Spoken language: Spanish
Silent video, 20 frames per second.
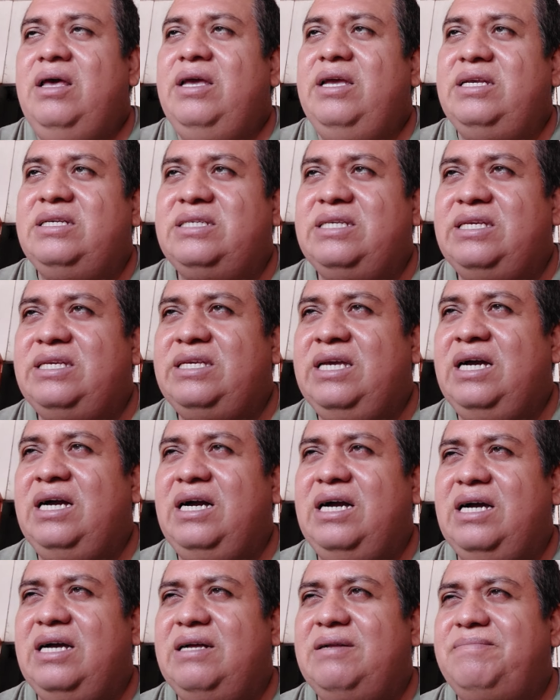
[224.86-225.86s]
Y si
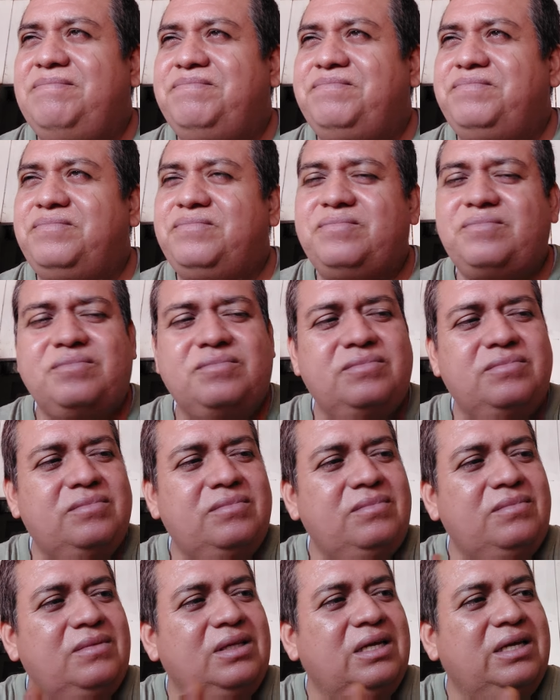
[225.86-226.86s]
ya
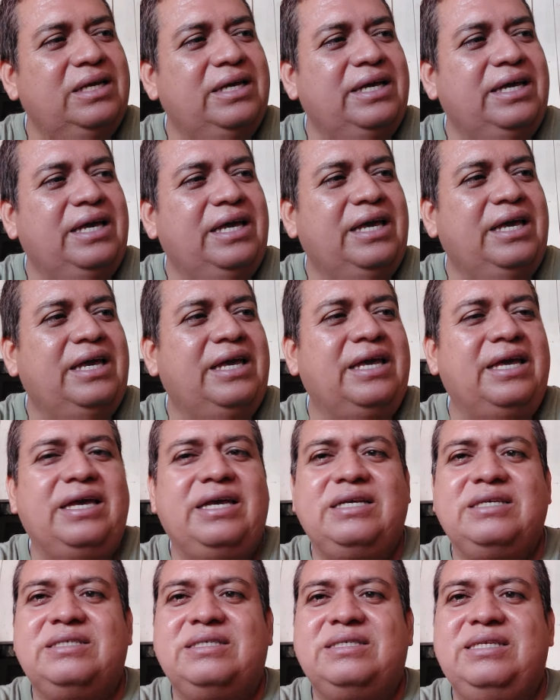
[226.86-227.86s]
eh,
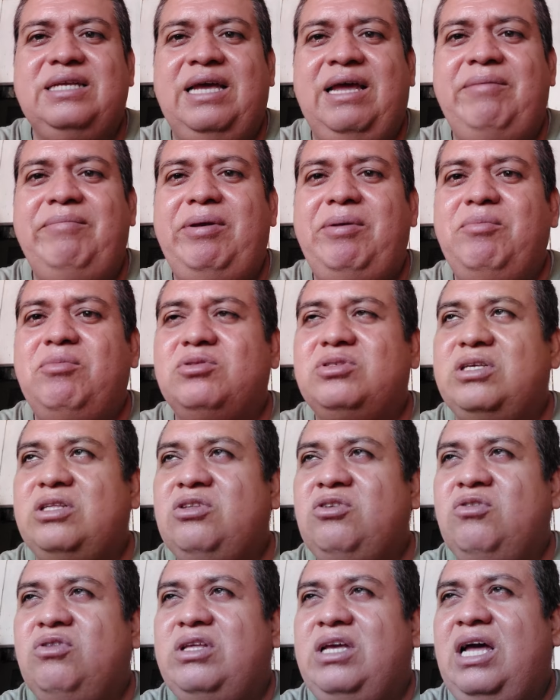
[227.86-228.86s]
él mismo se
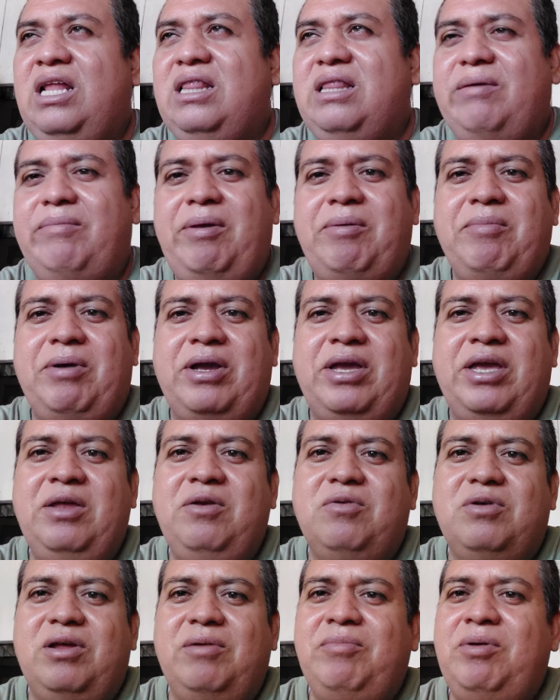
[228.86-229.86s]
dio de alta, me
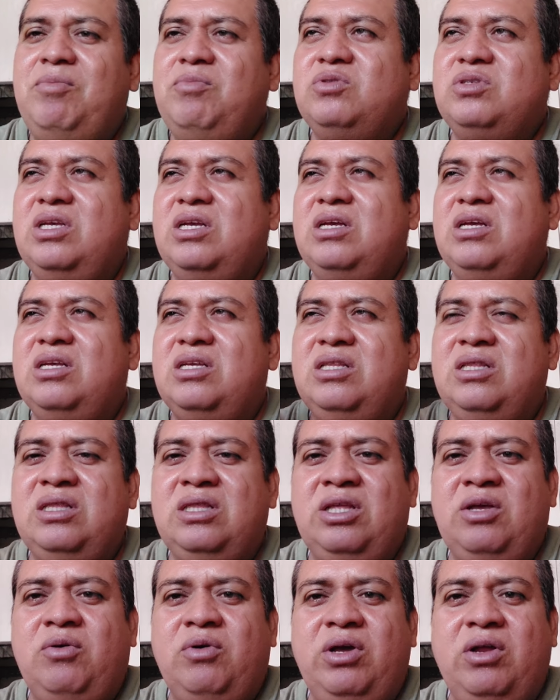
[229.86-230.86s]
imagino que él mismo se
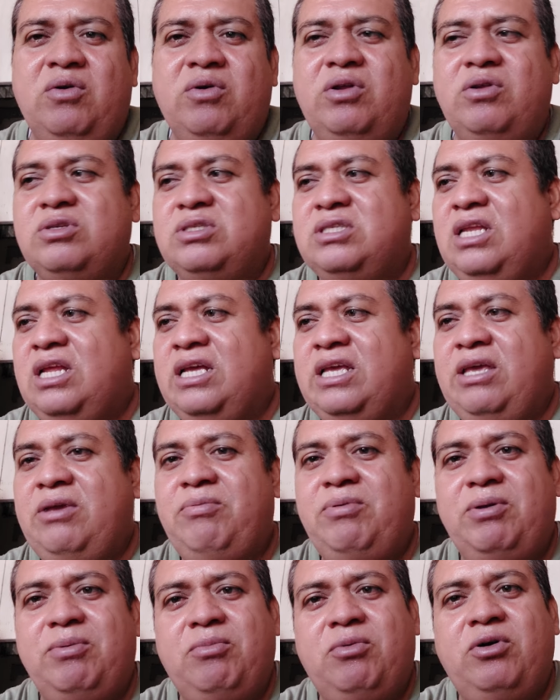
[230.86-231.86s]
dijo, ya no quiero estar aquí,
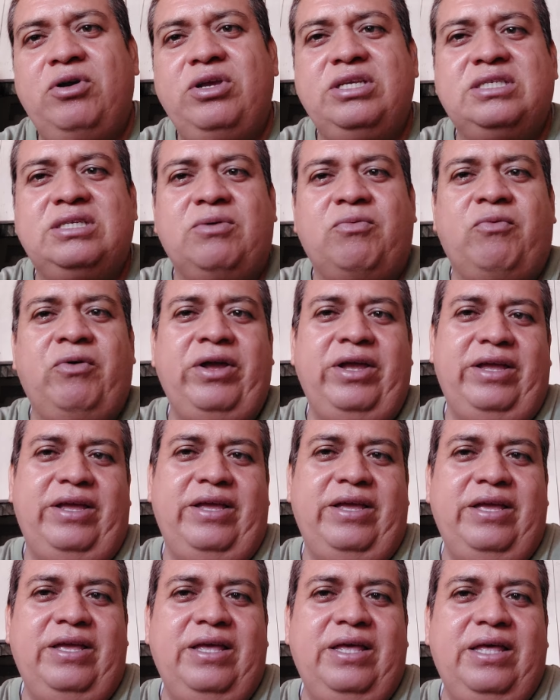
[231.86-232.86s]
firmó y se fue
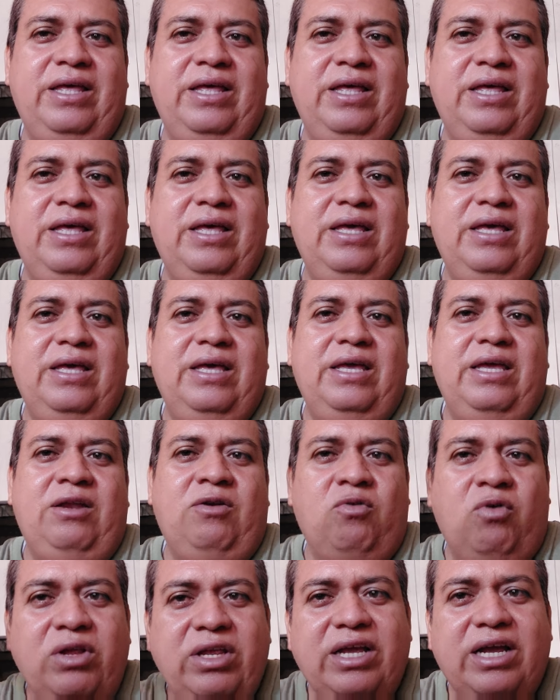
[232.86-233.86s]
y
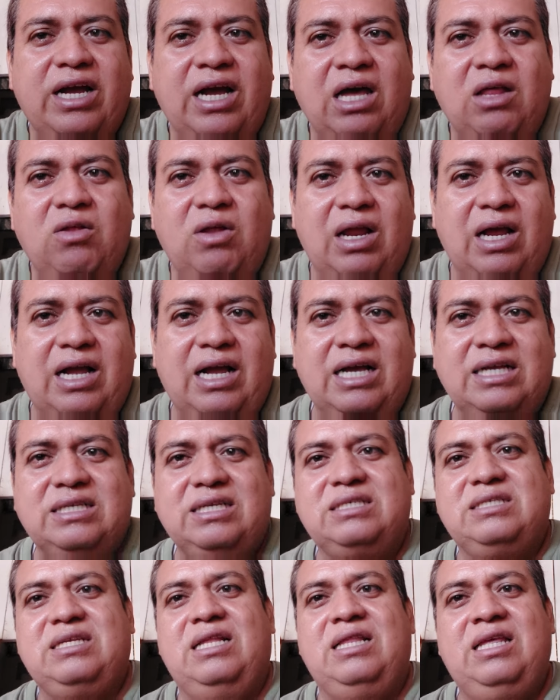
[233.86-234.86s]
no ha llegado a la
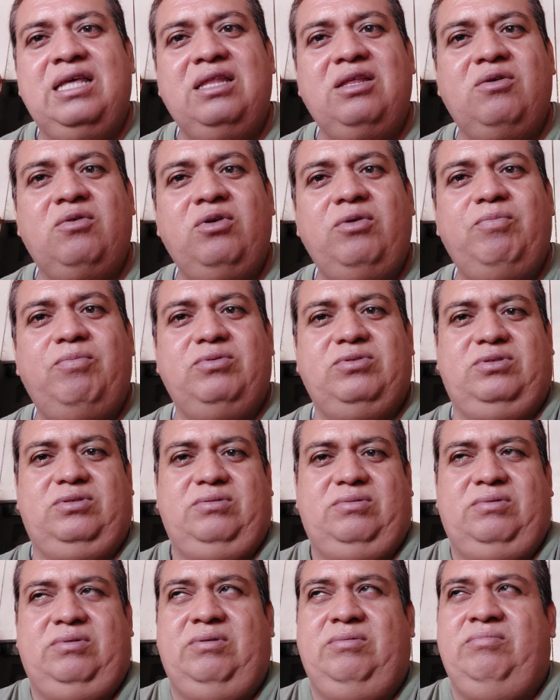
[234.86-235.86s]
casa hasta el día de hoy, pues
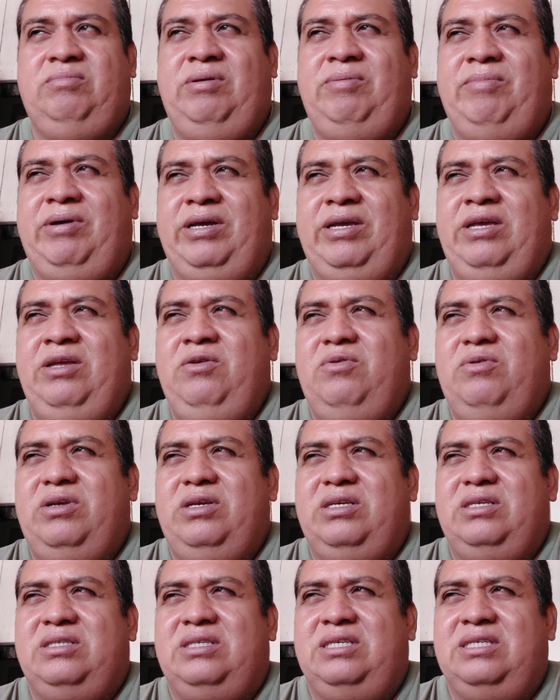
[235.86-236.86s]
me imagino
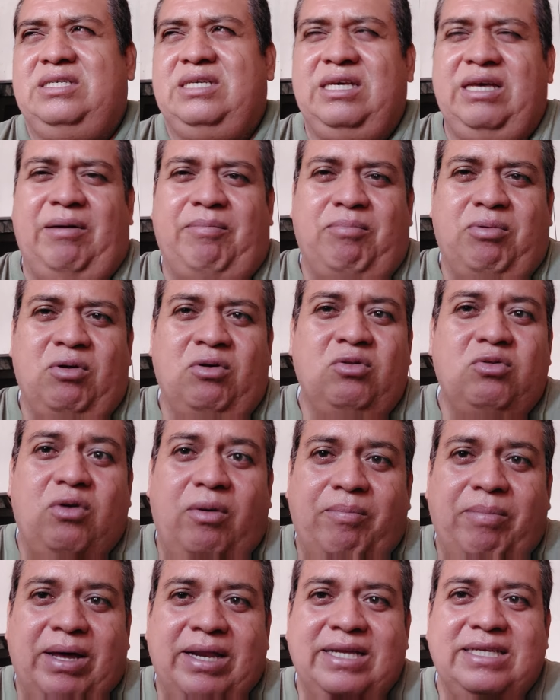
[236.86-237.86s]
que si es que a pronto
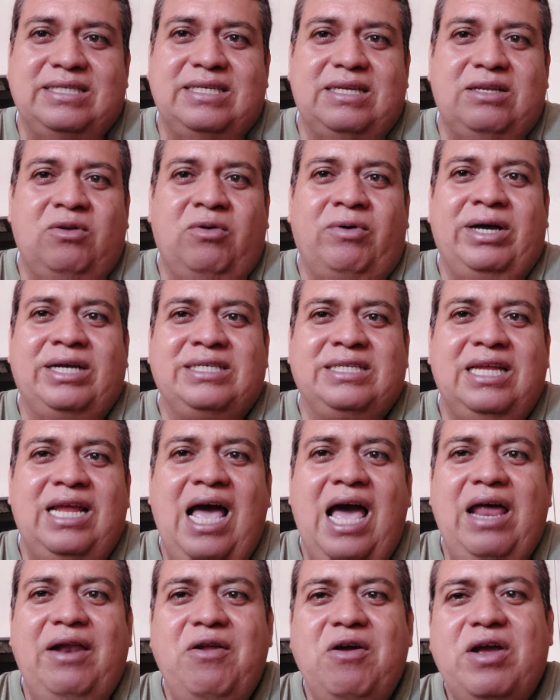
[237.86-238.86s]
aparece, no va a decir,
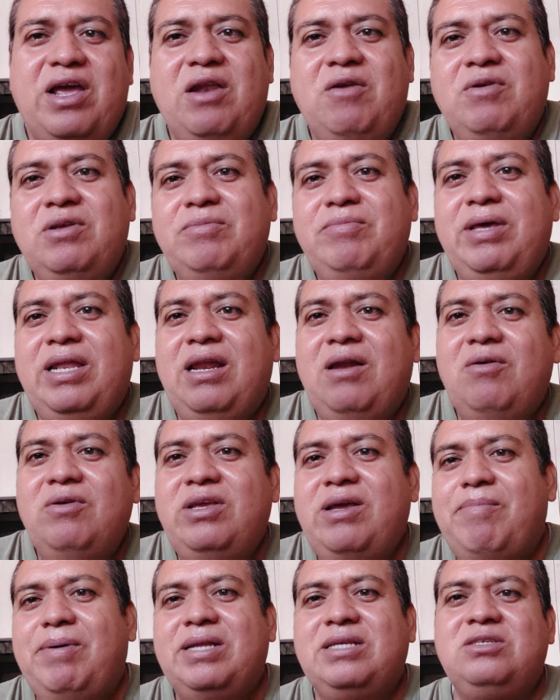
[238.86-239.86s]
ah, no, que Luis, míralo,
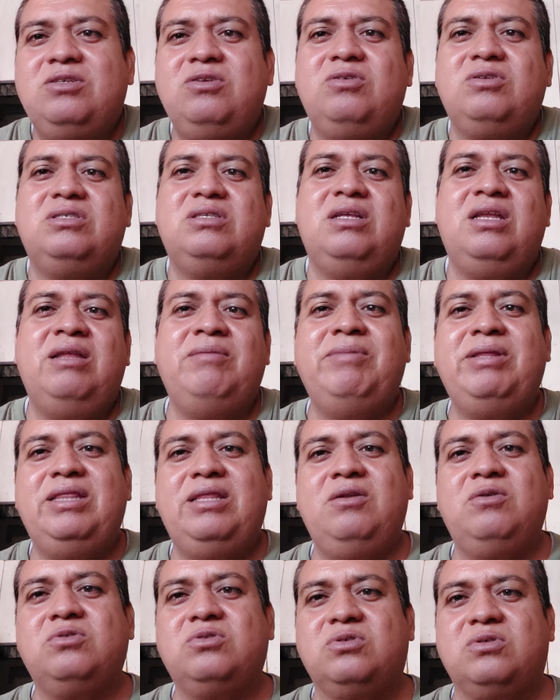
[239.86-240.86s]
ya apareció, este eres
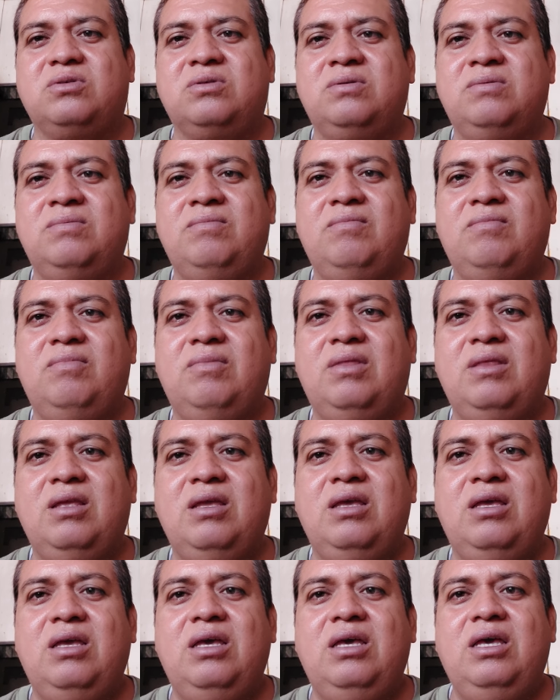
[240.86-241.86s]
mentiroso.
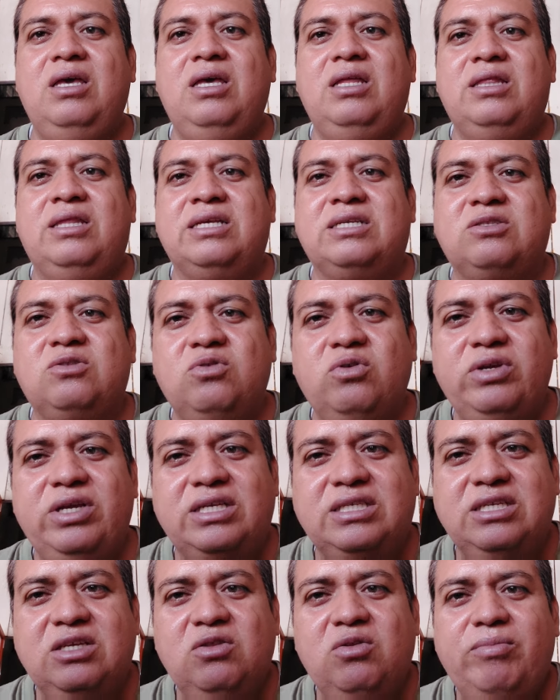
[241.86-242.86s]
Te estoy
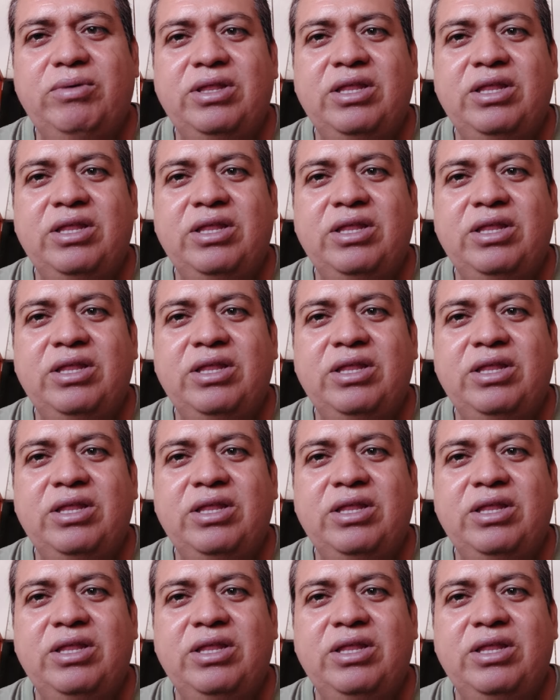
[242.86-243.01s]
haciendo un